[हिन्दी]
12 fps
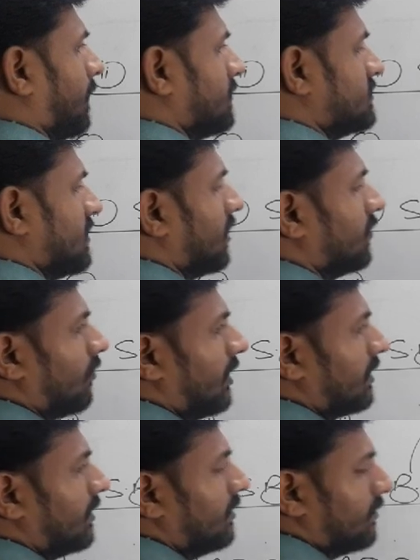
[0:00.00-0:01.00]
सेकेंड
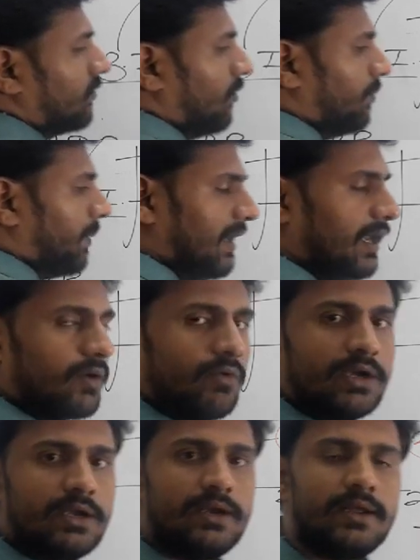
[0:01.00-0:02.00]
क्वार्टर तो पहला
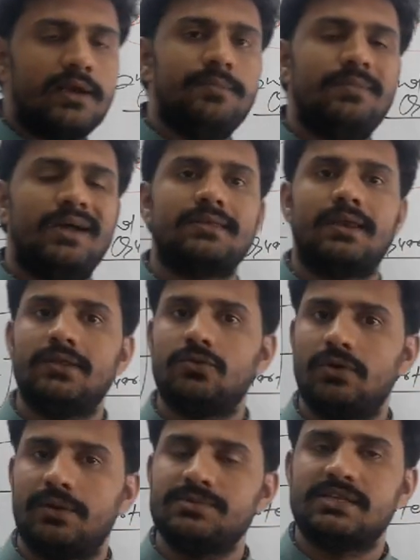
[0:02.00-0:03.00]
क्वार्टर अगर हम बात करें
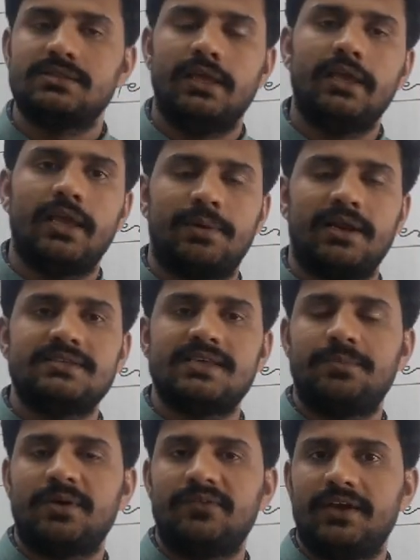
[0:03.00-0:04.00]
तो आप जानते हैं कि अप्रैल से
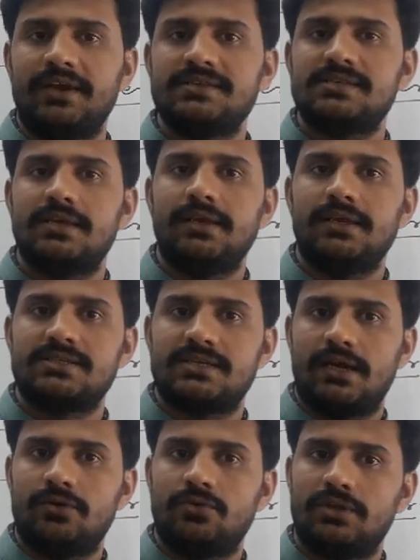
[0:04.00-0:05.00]
आपका फाइनेंशियल ईयर
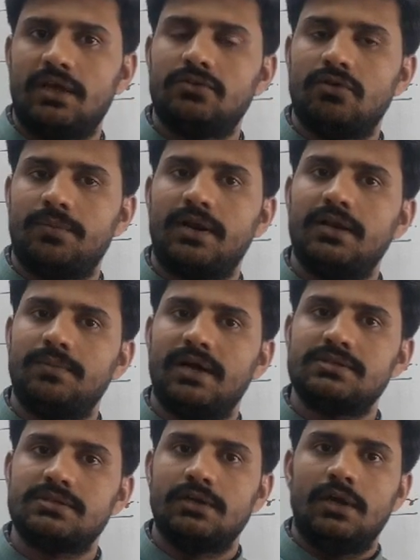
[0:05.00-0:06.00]
स्टार्ट होता है तो अप्रैल
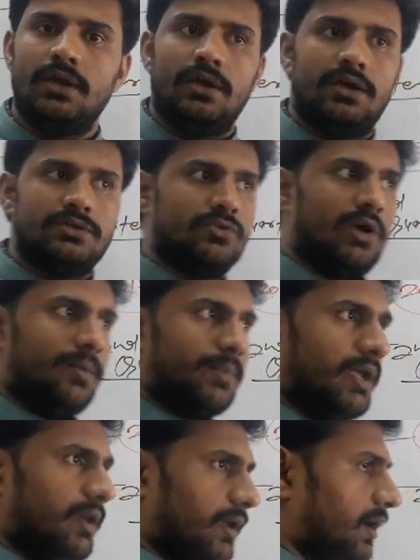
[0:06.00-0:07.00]
मार्च जो
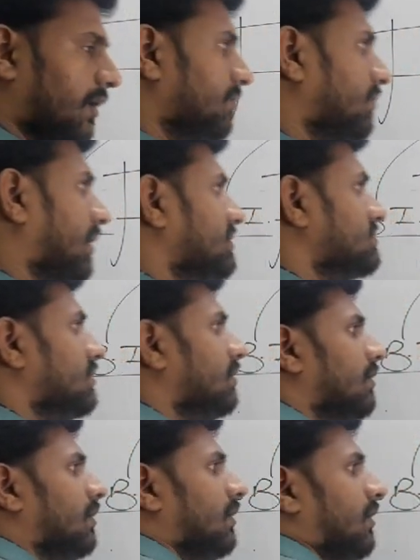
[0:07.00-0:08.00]
अप्रैल हाँ मार्च
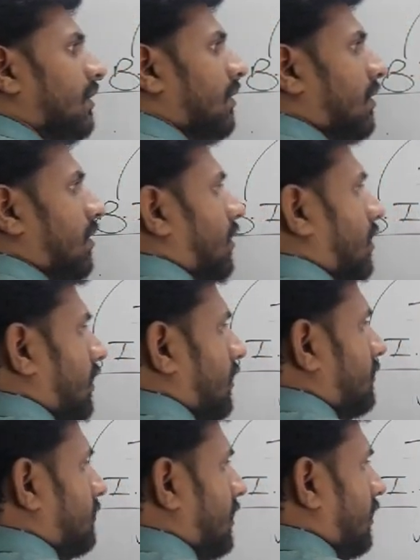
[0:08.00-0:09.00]

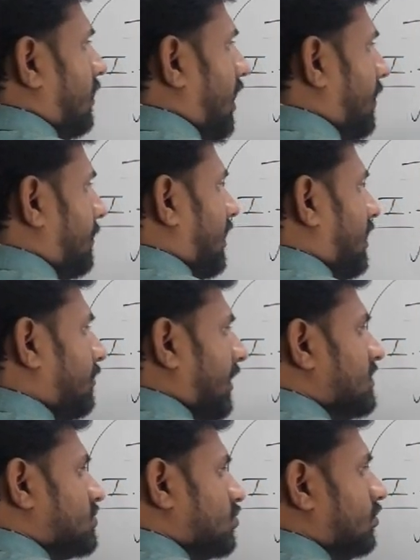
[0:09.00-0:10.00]
और अप्रैल
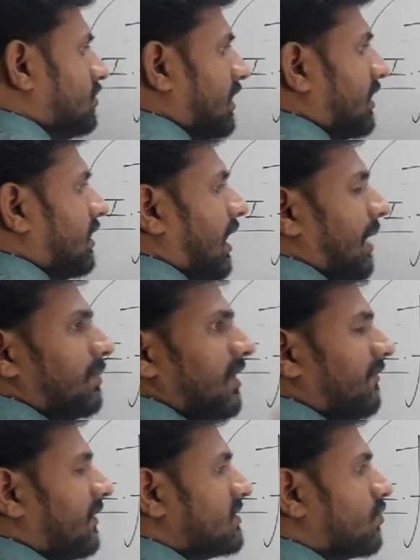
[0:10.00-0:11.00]
मई जून तक आपका
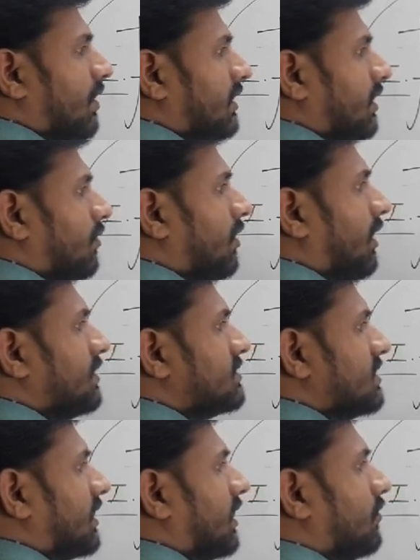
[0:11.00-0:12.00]
फर्स्ट क्वार्टर होगा
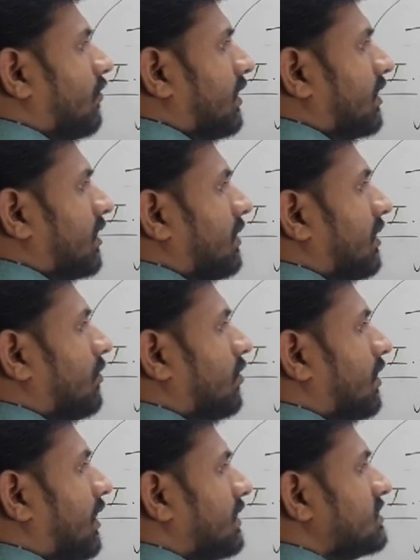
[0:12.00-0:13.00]
सेकेंड क्वार्टर में हम
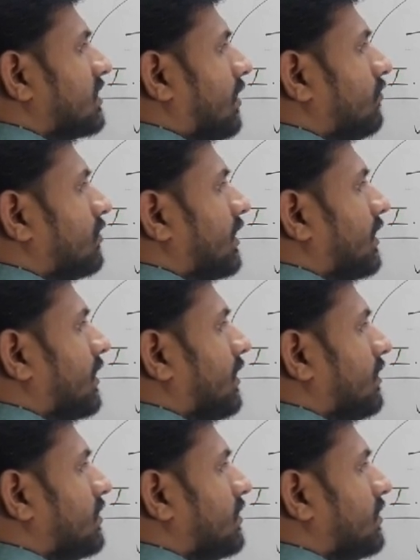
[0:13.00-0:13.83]
लोग कहाँ से काउंट करेंगे